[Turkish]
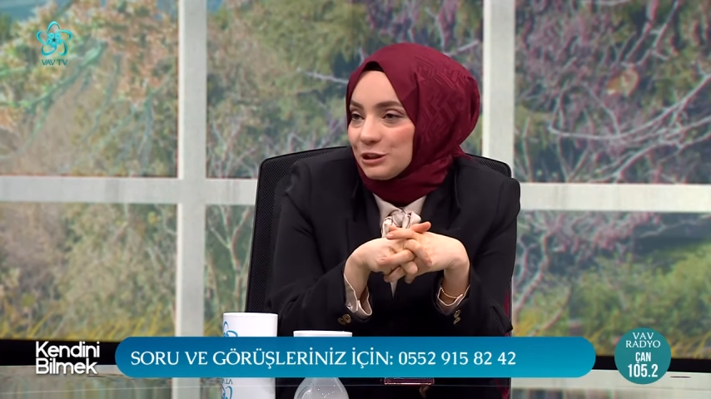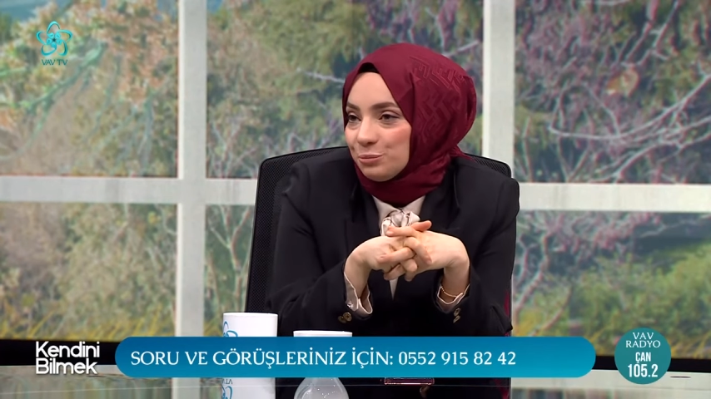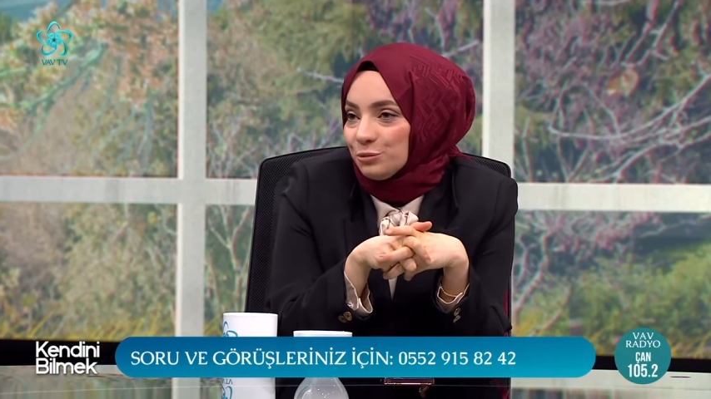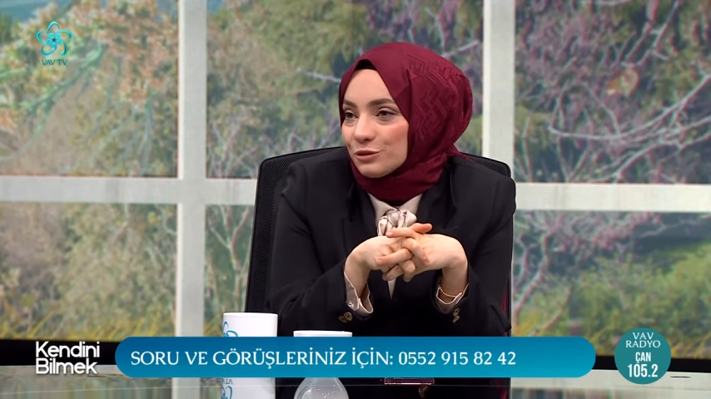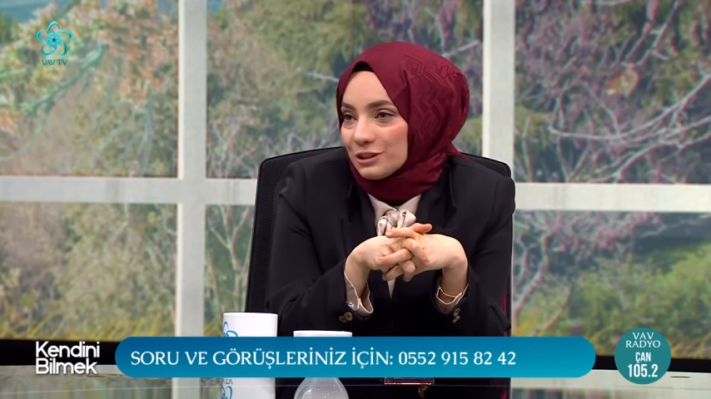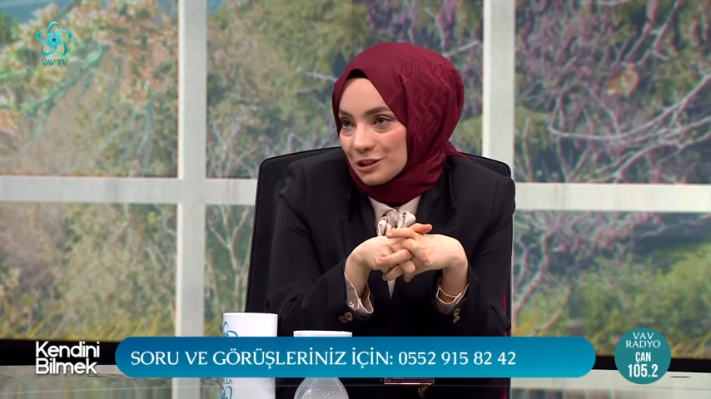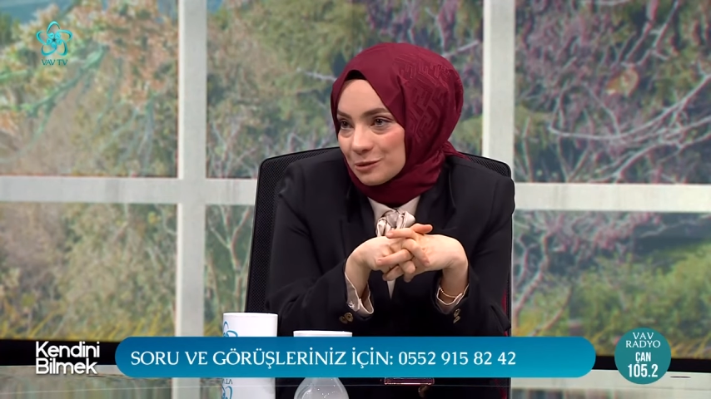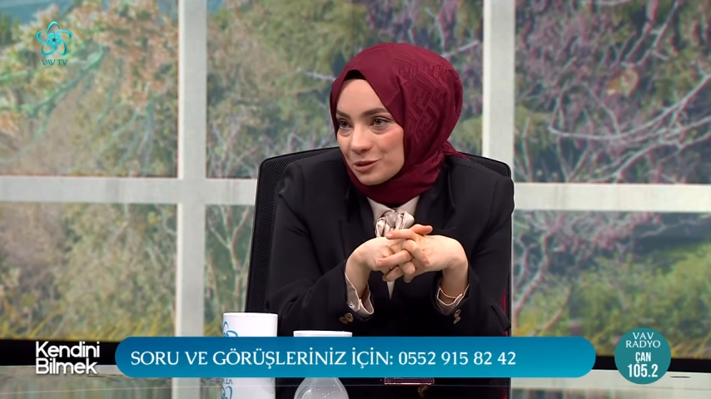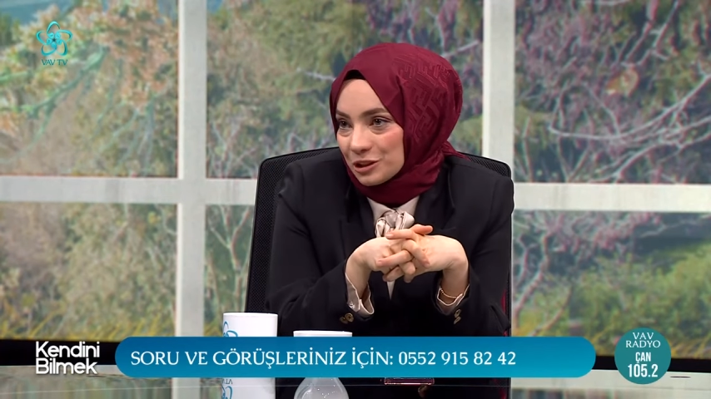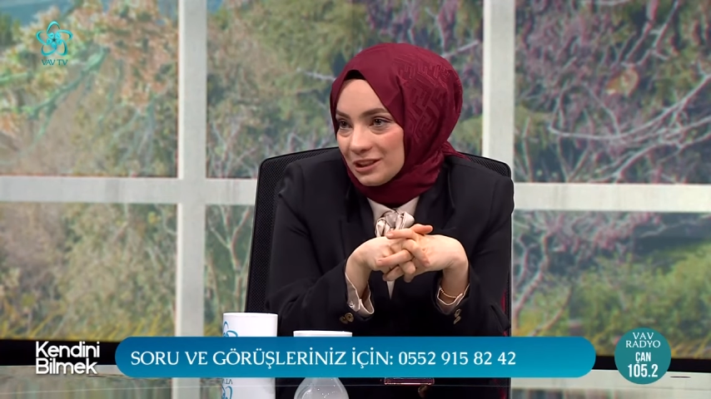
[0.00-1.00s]

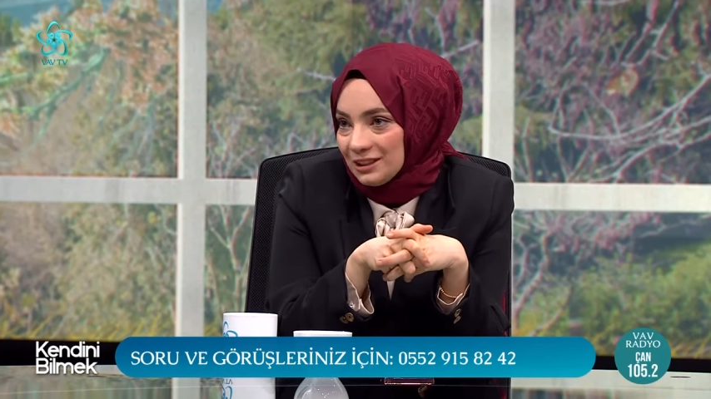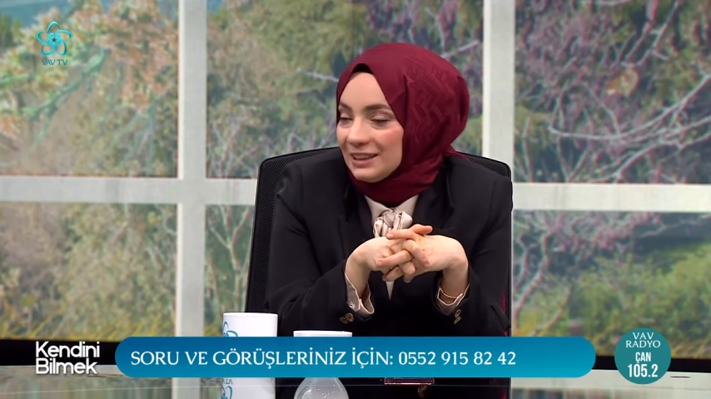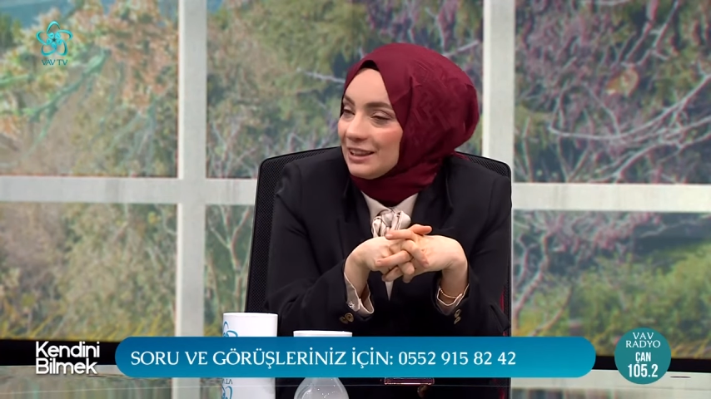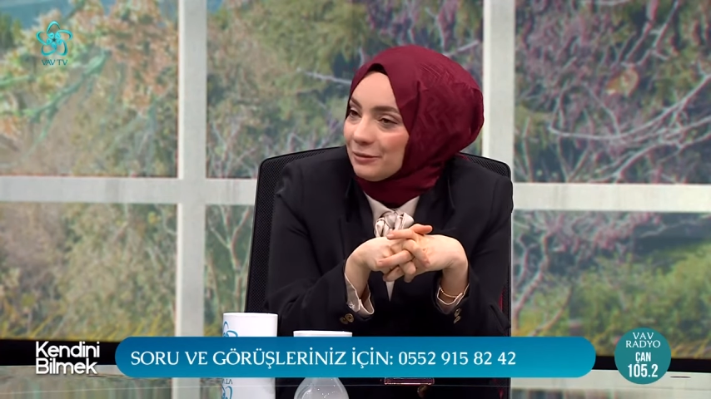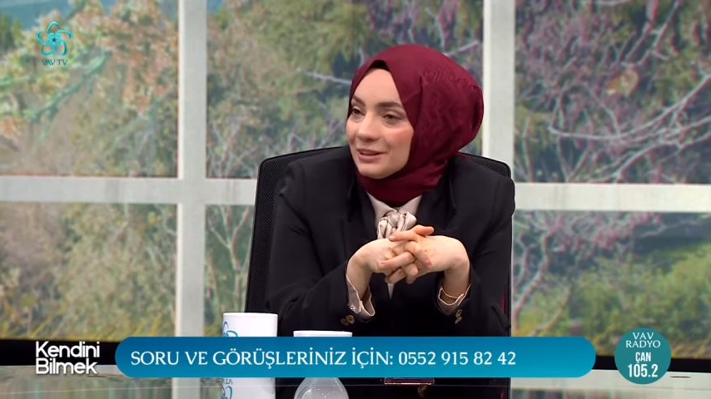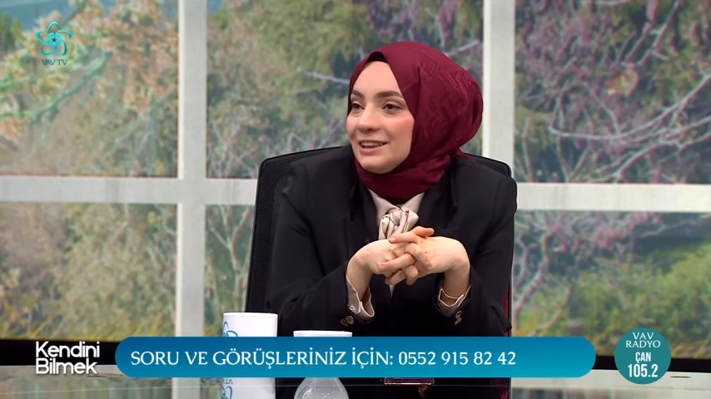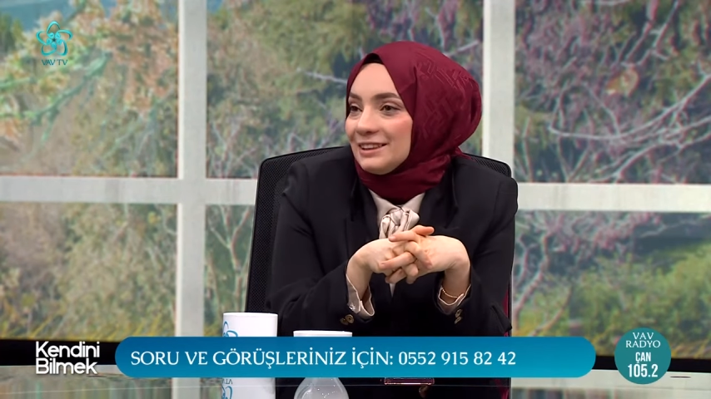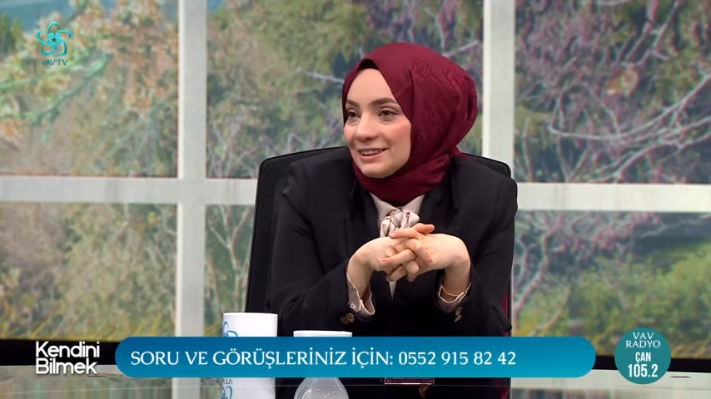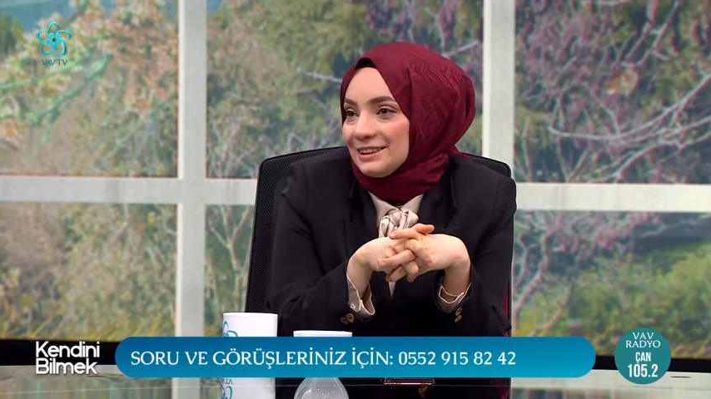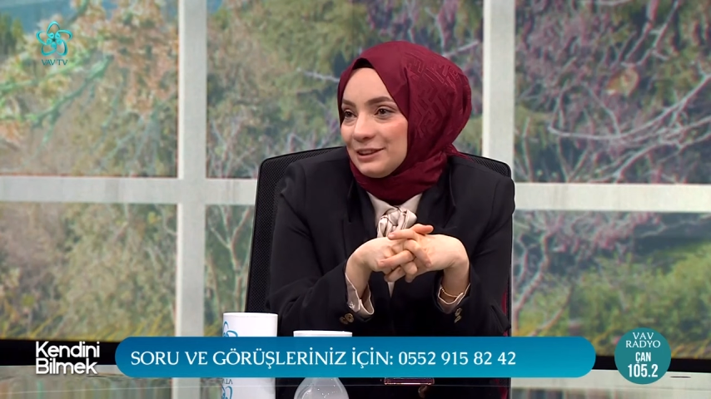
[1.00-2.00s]
yapıyorsanız bir şeyleri demek ki
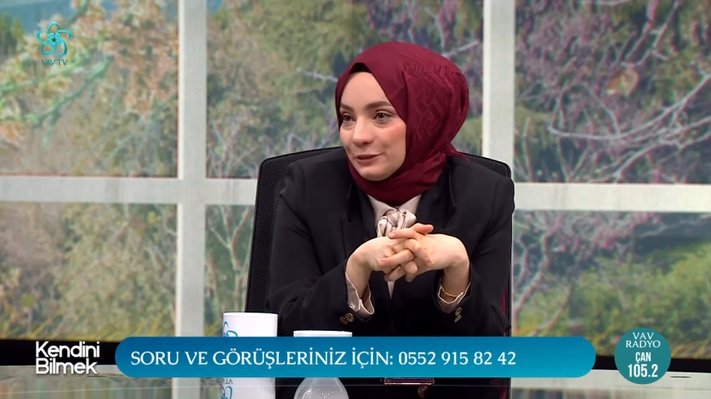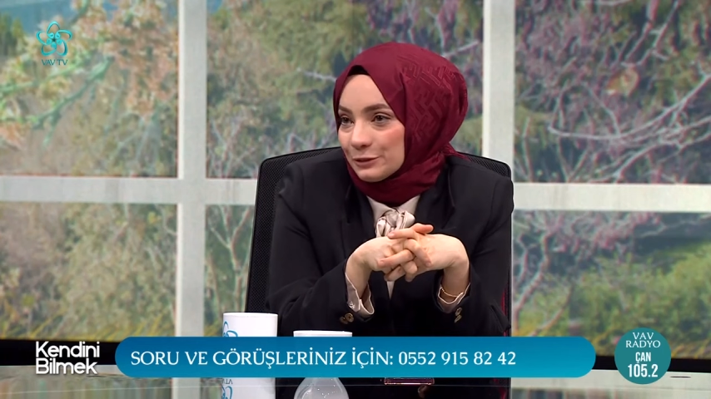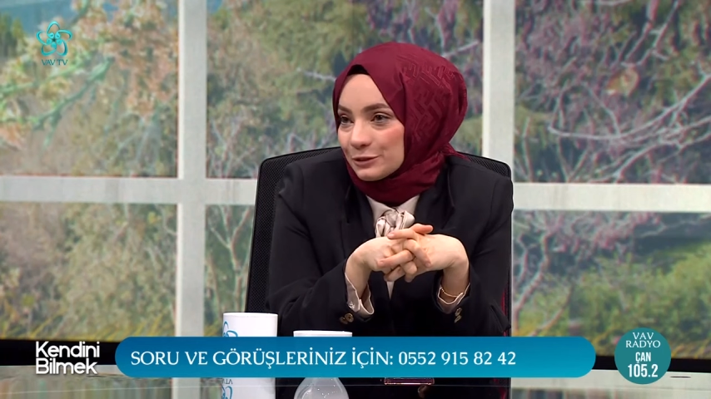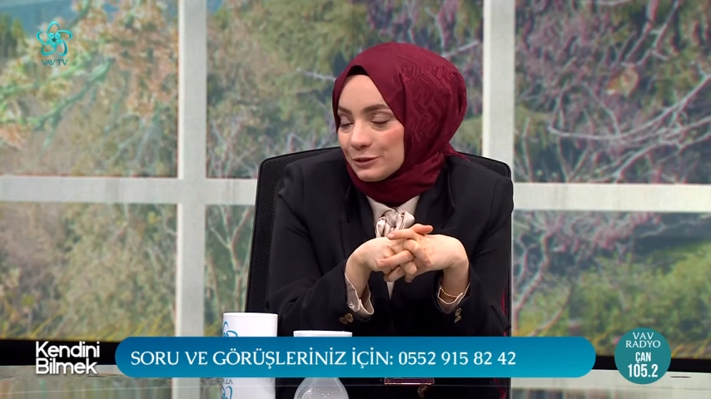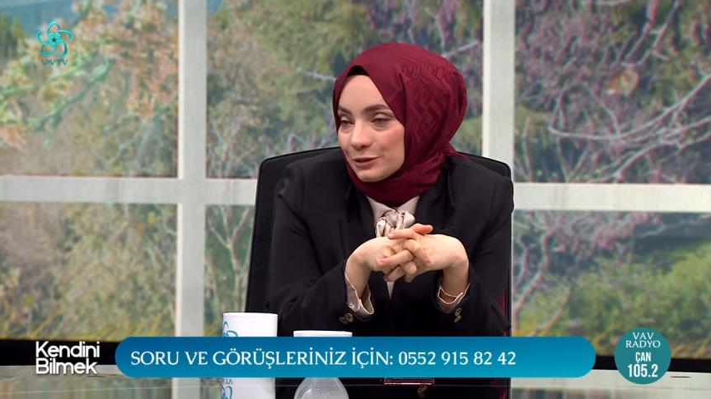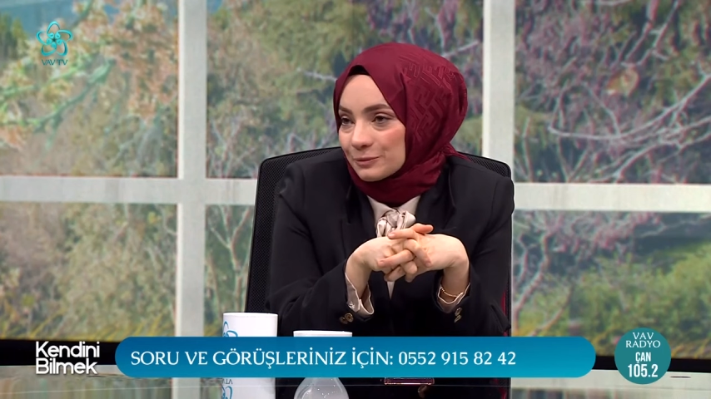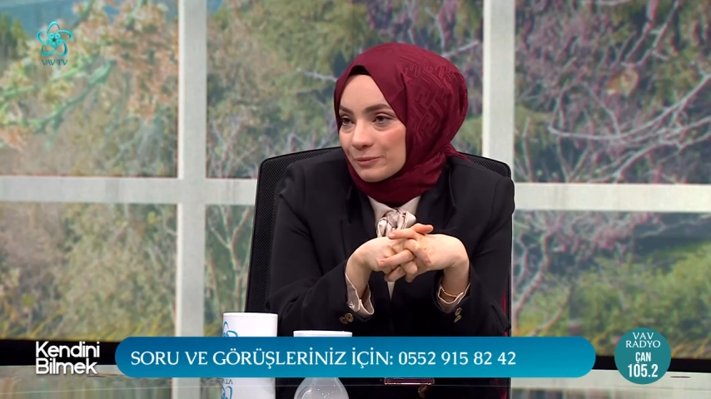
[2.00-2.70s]
etkileniyorsunuz